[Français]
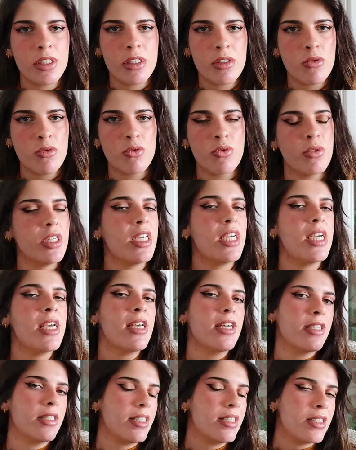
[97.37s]
si vous voulez,
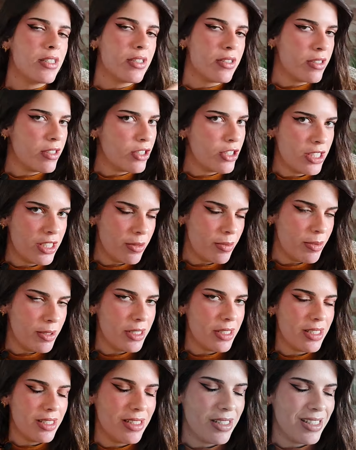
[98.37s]
des anciens égyptiens.